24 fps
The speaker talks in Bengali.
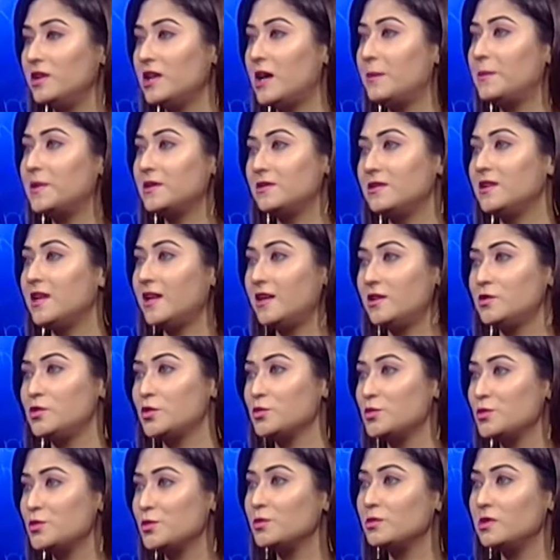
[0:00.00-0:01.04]
আমার থেকে
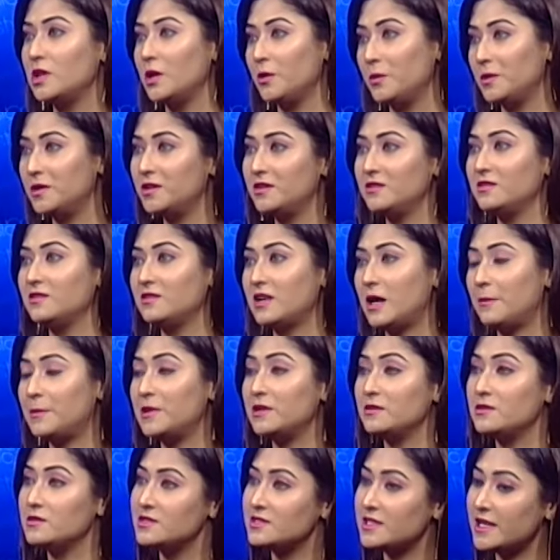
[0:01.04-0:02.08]
যতটুকু দেওয়ার আমার
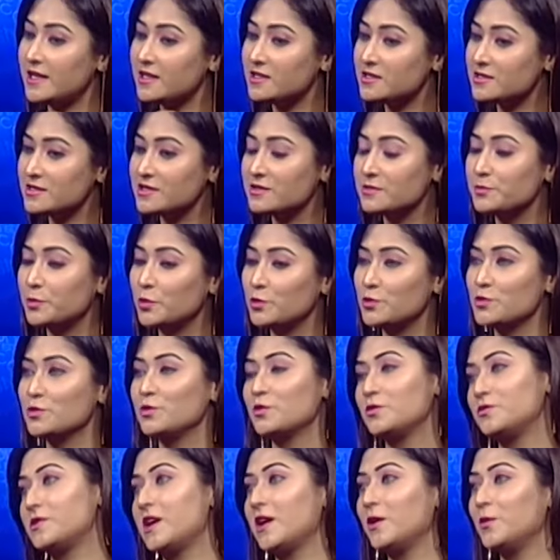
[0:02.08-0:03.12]
শেষ পর্যন্ত
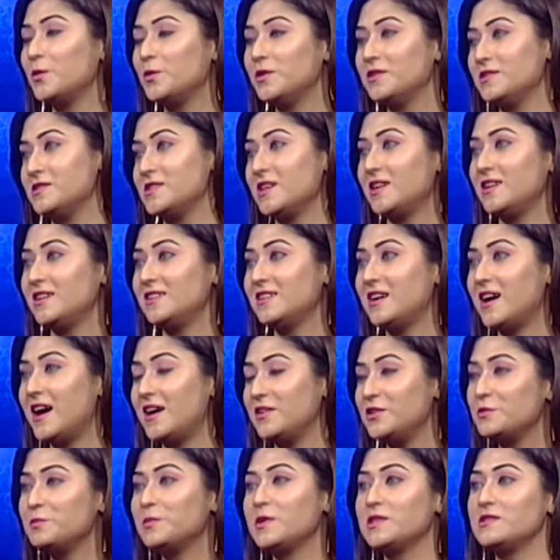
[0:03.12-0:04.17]
ট্রাই করে যাই
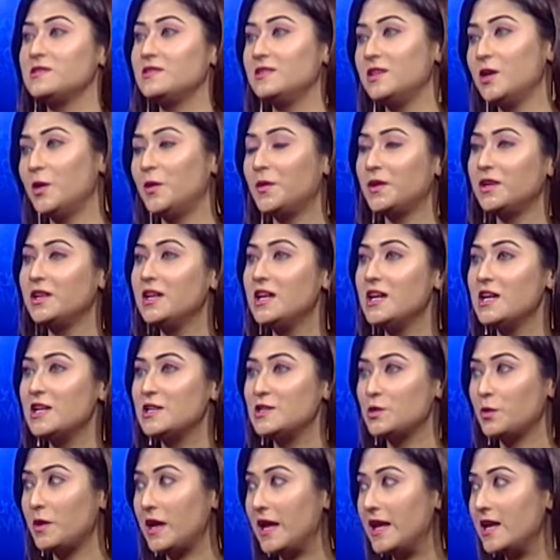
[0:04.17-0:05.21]
হান্ড্রেড পার্সেন্ট দেওয়ার
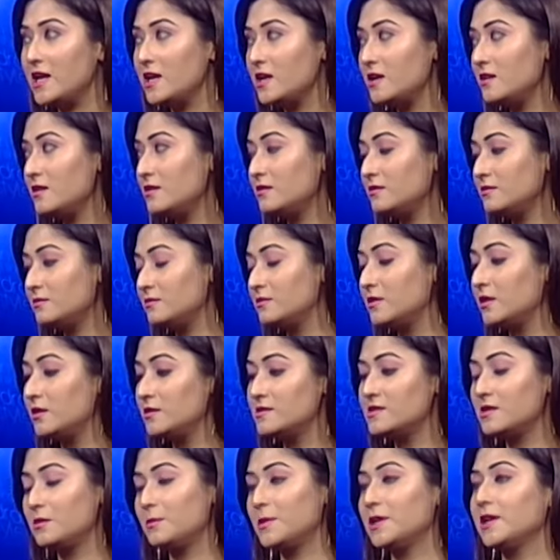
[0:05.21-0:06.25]
সো এই
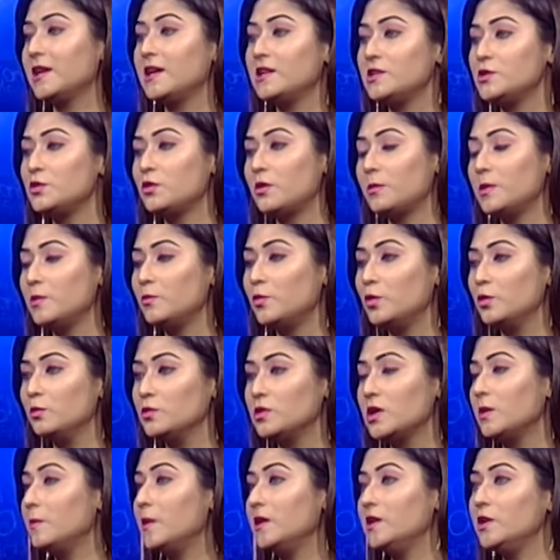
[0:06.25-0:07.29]
সিনেমার ক্ষেত্রেও আমি বলবো
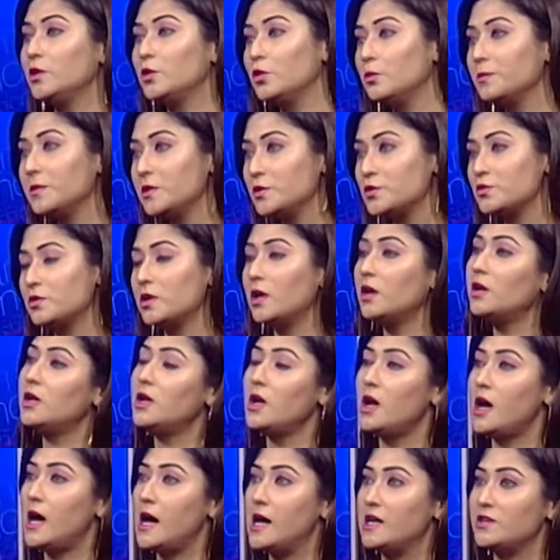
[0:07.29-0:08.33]
তার ব্যতিক্রম কিছু না
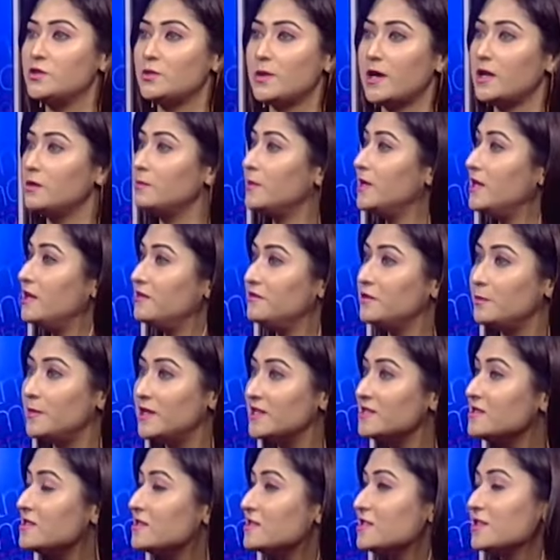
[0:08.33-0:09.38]
আই ট্রাইড মাই লেভেল বেস্ট